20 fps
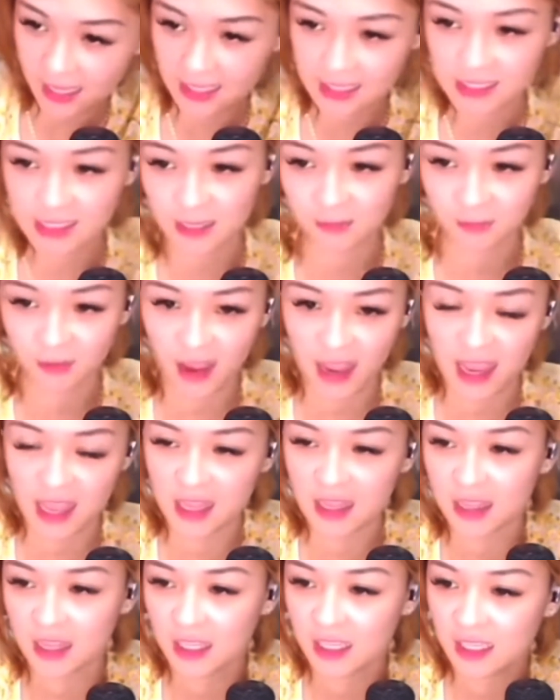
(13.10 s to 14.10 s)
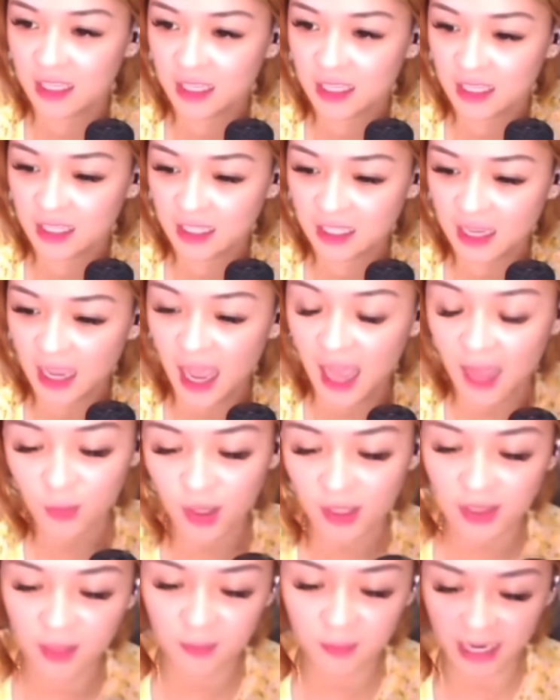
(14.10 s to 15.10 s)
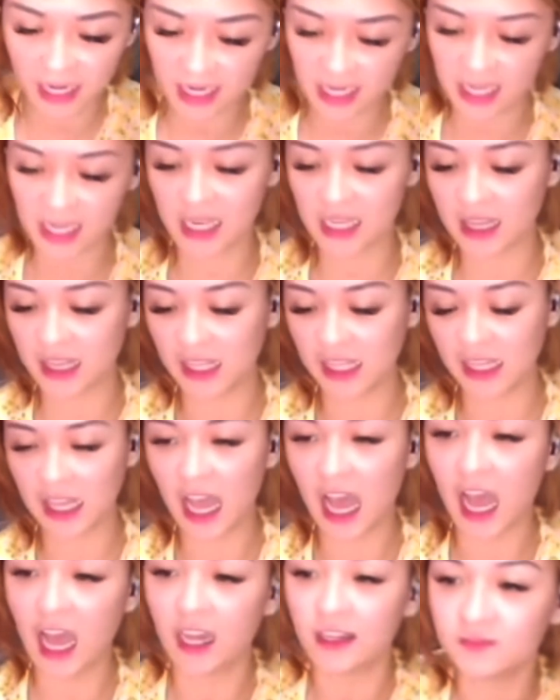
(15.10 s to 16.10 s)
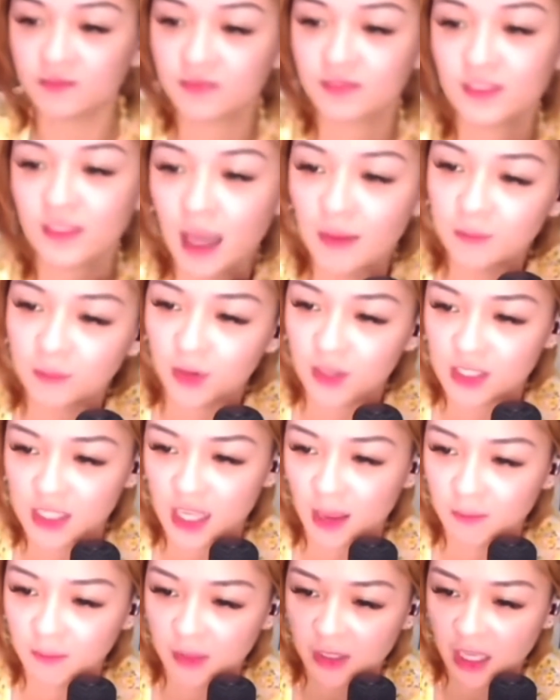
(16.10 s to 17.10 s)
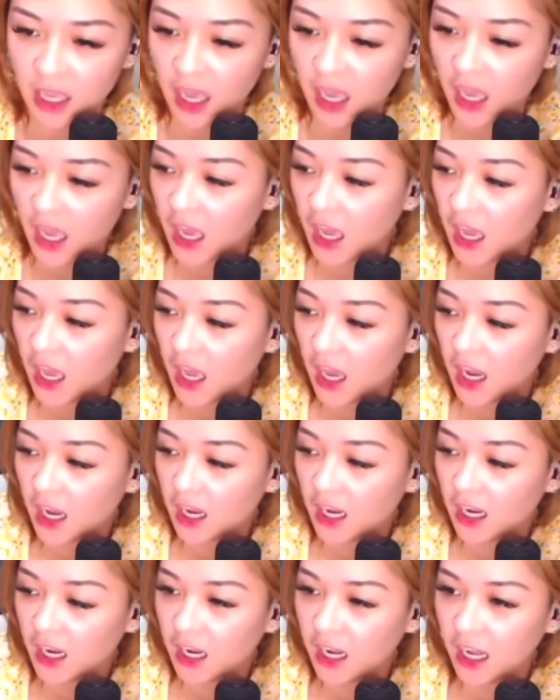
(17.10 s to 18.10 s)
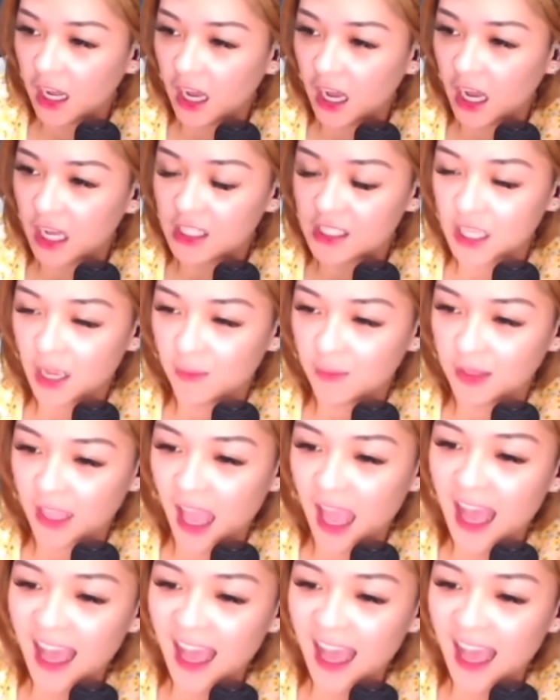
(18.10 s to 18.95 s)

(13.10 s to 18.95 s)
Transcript: sa van, hawak ni Briley kanina. Tapos sabi niya, ano sabi niya?